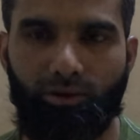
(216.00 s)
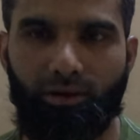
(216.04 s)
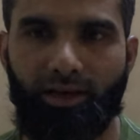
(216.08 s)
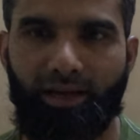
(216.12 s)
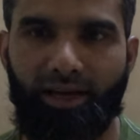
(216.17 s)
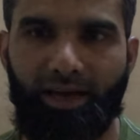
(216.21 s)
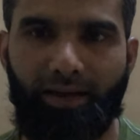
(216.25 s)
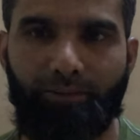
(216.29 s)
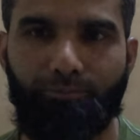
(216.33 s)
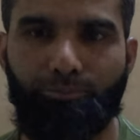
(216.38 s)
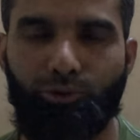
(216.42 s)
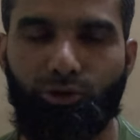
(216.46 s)

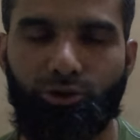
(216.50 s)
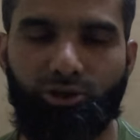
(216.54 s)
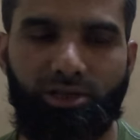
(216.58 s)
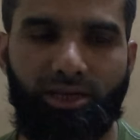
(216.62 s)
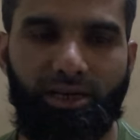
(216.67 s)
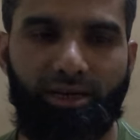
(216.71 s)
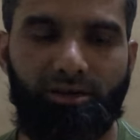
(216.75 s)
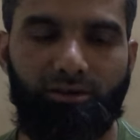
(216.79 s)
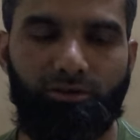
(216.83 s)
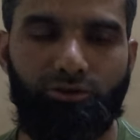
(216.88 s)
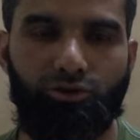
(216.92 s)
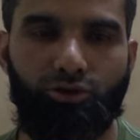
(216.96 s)
এক
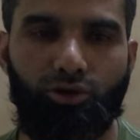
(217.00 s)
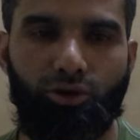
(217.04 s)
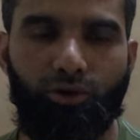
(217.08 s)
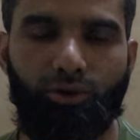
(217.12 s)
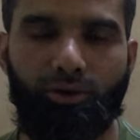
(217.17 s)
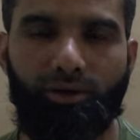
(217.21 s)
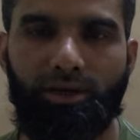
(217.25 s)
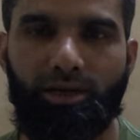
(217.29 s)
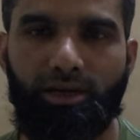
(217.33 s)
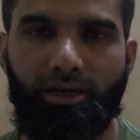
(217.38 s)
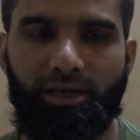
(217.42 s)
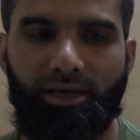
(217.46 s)
পর্যায়ে যখন
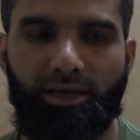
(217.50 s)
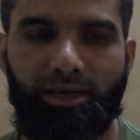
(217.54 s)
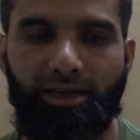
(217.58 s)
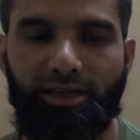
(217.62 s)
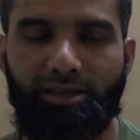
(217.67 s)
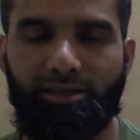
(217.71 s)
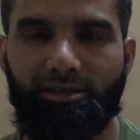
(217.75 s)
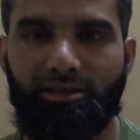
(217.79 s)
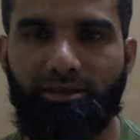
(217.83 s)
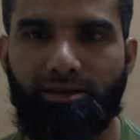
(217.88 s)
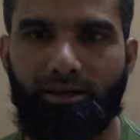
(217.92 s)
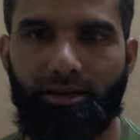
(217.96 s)

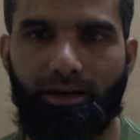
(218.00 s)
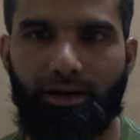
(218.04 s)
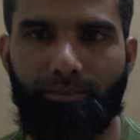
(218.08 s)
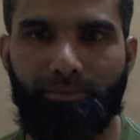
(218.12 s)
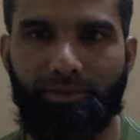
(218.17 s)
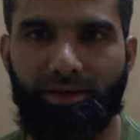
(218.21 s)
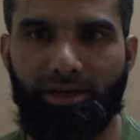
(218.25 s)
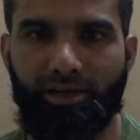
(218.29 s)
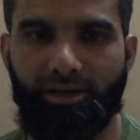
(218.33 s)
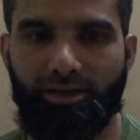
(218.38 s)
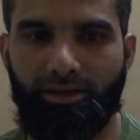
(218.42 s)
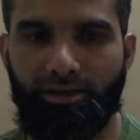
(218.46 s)
হেলথ
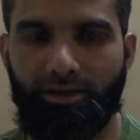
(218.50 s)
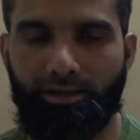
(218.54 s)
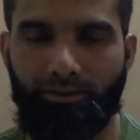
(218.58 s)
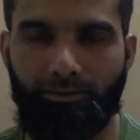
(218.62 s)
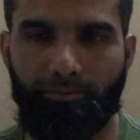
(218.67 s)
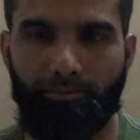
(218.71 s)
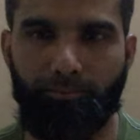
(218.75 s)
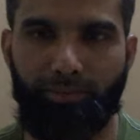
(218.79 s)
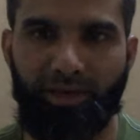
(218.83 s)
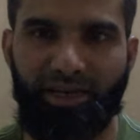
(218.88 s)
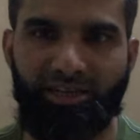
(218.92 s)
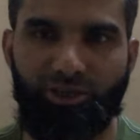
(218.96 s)
আপনার
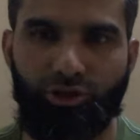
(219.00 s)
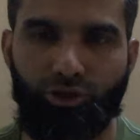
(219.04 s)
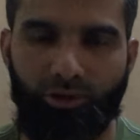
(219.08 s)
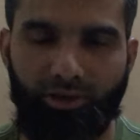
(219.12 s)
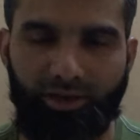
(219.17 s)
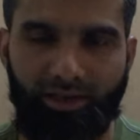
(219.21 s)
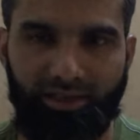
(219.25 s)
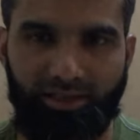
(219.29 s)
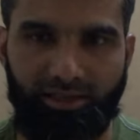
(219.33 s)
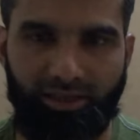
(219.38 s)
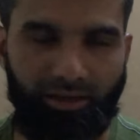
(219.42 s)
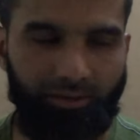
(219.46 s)
ভ্যানিশ হয়ে
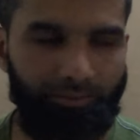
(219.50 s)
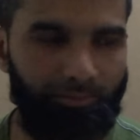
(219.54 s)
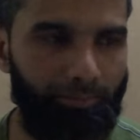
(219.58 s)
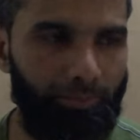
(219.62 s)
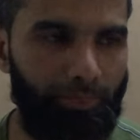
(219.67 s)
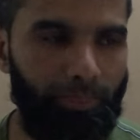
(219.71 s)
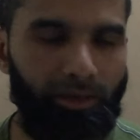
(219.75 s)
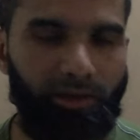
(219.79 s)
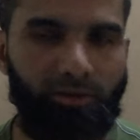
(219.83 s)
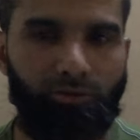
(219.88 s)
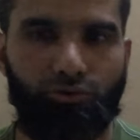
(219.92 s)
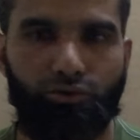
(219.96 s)
গেছে
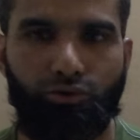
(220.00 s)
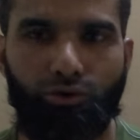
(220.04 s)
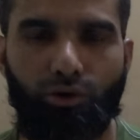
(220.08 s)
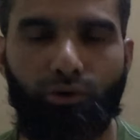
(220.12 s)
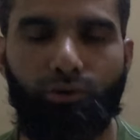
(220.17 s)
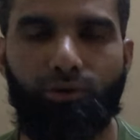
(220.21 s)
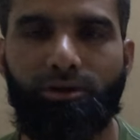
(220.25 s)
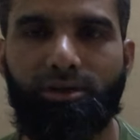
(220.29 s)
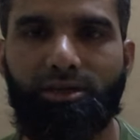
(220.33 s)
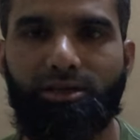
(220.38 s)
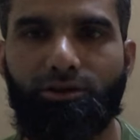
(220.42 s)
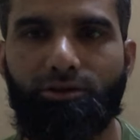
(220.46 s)

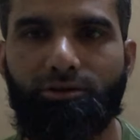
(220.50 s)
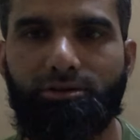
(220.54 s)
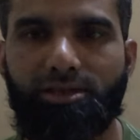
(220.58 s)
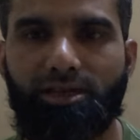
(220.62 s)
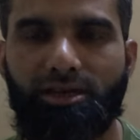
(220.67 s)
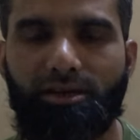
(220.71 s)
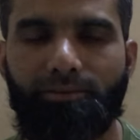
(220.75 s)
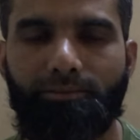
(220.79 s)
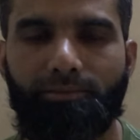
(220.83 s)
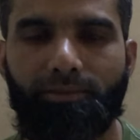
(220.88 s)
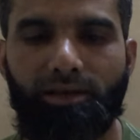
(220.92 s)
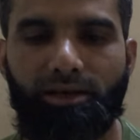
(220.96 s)
তখন কি হয়েছে
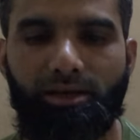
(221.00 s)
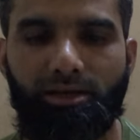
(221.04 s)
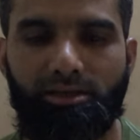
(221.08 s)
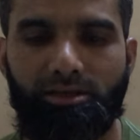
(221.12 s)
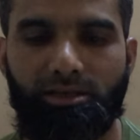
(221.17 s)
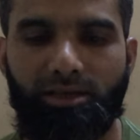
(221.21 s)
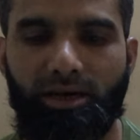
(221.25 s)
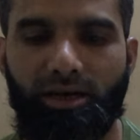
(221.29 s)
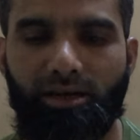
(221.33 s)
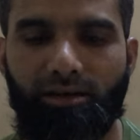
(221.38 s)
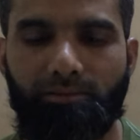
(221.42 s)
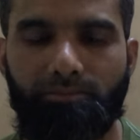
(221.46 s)

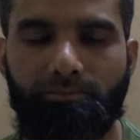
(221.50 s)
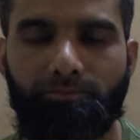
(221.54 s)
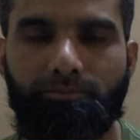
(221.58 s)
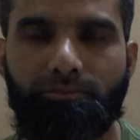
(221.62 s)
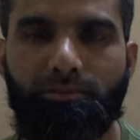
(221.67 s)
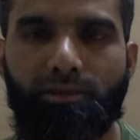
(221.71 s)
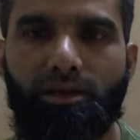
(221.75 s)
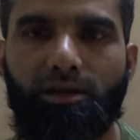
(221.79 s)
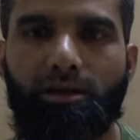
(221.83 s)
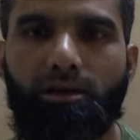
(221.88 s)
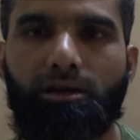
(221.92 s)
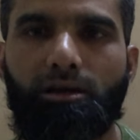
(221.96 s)
তার
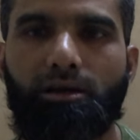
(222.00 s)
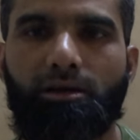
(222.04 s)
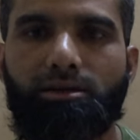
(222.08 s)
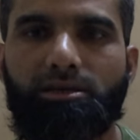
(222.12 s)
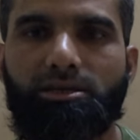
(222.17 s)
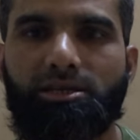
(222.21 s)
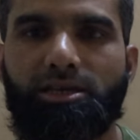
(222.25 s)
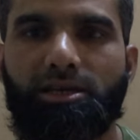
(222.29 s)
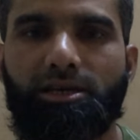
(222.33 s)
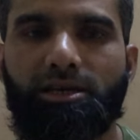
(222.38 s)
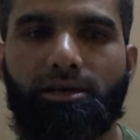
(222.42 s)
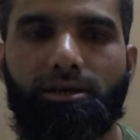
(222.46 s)

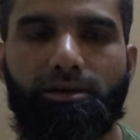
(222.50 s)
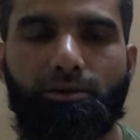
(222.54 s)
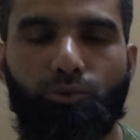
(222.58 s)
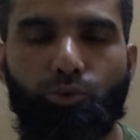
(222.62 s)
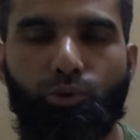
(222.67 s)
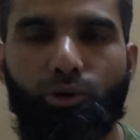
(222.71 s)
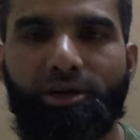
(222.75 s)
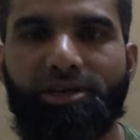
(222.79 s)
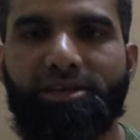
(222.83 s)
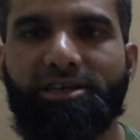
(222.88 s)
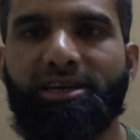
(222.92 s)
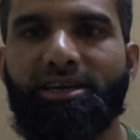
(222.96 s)
সে
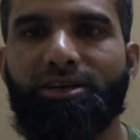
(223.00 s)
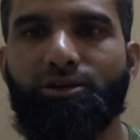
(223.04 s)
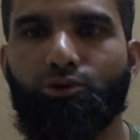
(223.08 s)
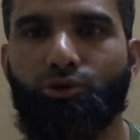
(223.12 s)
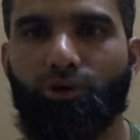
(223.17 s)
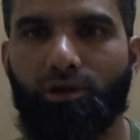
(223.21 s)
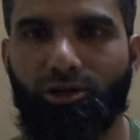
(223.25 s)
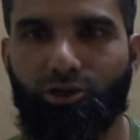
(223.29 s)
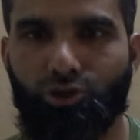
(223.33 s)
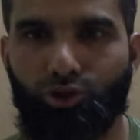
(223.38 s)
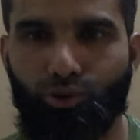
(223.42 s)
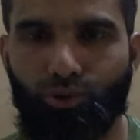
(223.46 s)
ওয়েট গেইন
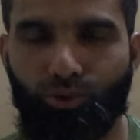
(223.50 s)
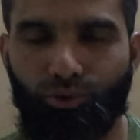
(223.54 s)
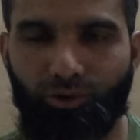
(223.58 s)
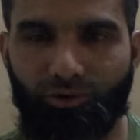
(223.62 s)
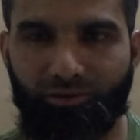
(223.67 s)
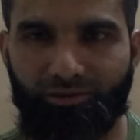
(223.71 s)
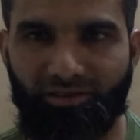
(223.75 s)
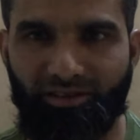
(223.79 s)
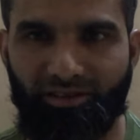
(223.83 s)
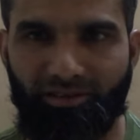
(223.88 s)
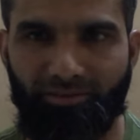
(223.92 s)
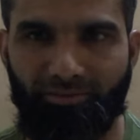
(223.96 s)
করা শুরু
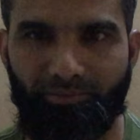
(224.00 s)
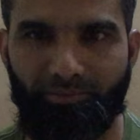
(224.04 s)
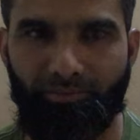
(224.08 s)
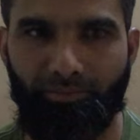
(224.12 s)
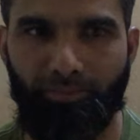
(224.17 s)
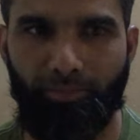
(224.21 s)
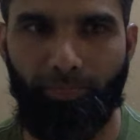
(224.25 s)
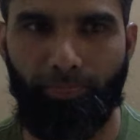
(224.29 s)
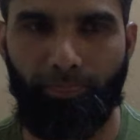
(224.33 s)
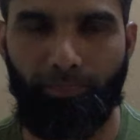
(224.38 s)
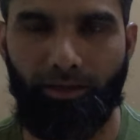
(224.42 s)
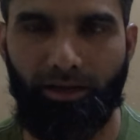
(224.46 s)
করছে
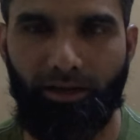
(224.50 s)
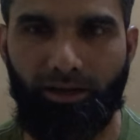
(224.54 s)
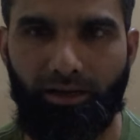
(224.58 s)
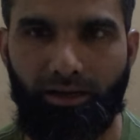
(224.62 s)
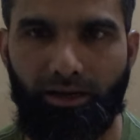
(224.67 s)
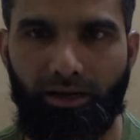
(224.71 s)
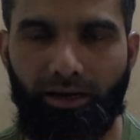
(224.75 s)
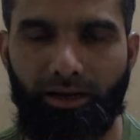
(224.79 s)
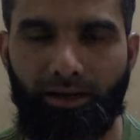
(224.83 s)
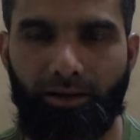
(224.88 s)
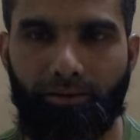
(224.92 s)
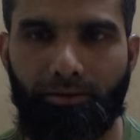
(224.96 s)

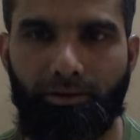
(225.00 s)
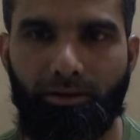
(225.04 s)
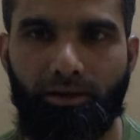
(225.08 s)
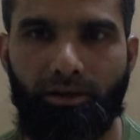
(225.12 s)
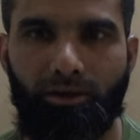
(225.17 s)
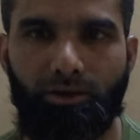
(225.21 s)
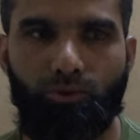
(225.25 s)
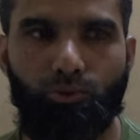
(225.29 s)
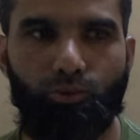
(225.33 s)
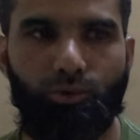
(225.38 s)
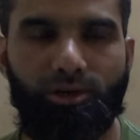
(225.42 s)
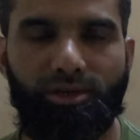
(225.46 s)
হ্যাঁ
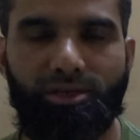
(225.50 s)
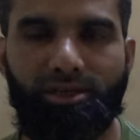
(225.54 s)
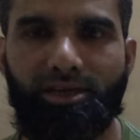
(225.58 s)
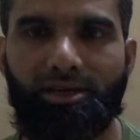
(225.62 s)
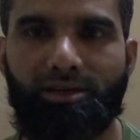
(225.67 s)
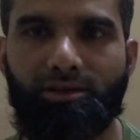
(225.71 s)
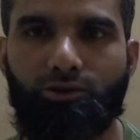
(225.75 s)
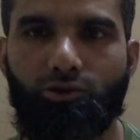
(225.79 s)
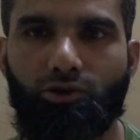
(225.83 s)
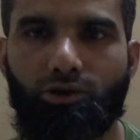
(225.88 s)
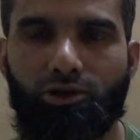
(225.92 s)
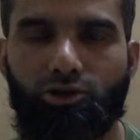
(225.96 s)
ওয়েট
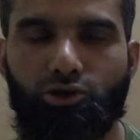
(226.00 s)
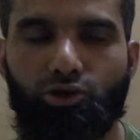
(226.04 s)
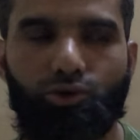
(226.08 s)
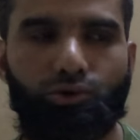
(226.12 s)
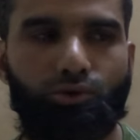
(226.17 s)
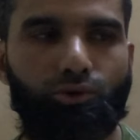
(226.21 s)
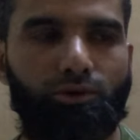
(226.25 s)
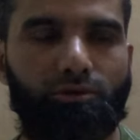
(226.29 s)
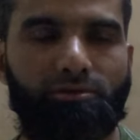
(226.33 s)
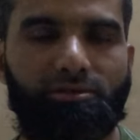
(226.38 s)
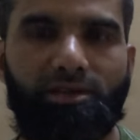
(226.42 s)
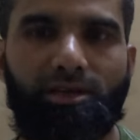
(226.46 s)
গেইন করা শুরু
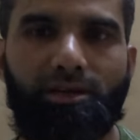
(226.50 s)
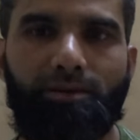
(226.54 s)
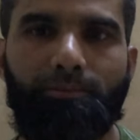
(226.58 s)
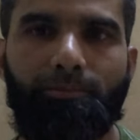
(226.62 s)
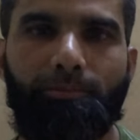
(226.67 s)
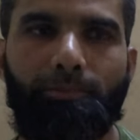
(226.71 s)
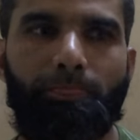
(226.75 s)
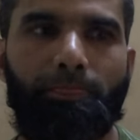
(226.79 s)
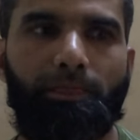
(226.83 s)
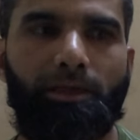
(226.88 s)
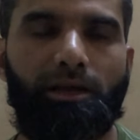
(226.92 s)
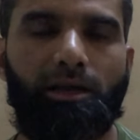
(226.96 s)
করছে
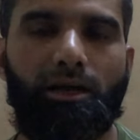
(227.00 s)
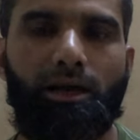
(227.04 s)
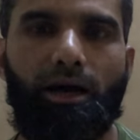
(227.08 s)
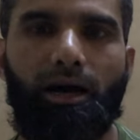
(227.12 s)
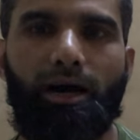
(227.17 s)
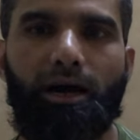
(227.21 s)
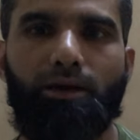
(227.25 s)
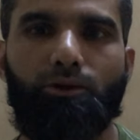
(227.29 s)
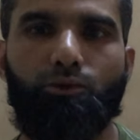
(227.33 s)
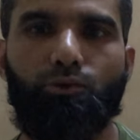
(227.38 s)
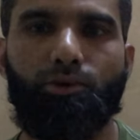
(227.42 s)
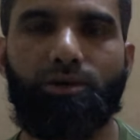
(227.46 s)

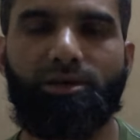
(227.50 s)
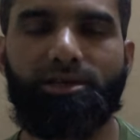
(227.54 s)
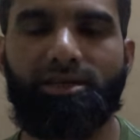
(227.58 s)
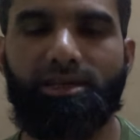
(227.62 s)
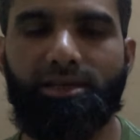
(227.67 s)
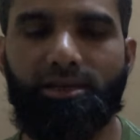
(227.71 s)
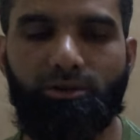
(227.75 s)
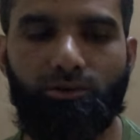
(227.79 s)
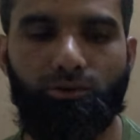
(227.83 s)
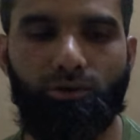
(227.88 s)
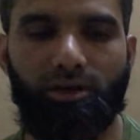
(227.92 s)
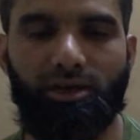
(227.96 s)
আর ওয়েট
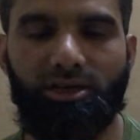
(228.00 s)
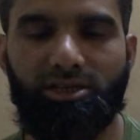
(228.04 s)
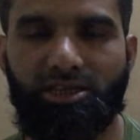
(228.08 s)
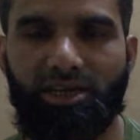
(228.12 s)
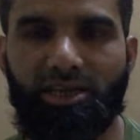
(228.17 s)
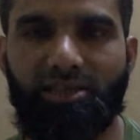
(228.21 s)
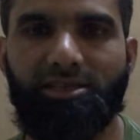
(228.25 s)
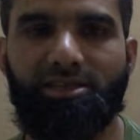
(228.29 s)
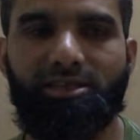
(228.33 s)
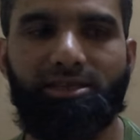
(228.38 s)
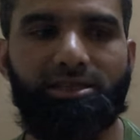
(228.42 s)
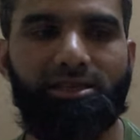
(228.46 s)
গেইন করার
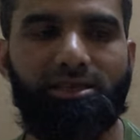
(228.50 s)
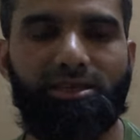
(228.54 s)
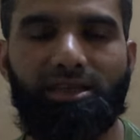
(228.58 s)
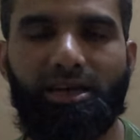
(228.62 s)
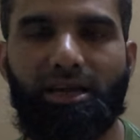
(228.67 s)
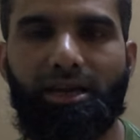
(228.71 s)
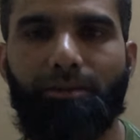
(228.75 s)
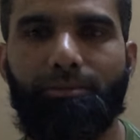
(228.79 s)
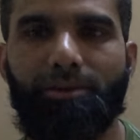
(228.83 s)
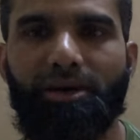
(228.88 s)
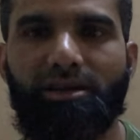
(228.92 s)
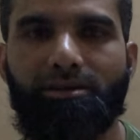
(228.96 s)
সাথে সাথে
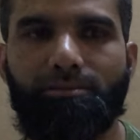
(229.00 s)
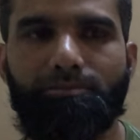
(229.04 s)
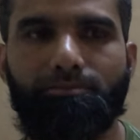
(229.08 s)
তার আবার